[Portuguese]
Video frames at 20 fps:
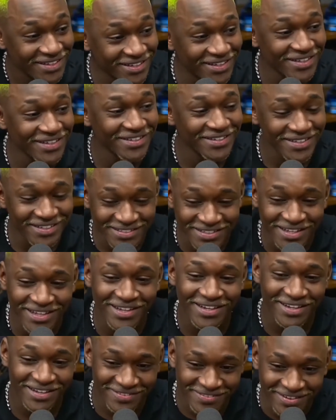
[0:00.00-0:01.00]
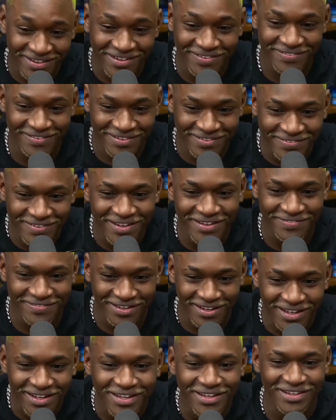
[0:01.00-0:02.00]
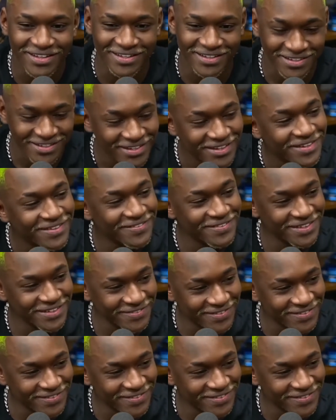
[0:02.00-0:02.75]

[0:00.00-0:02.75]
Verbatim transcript: E hoje ela vai me, mamar,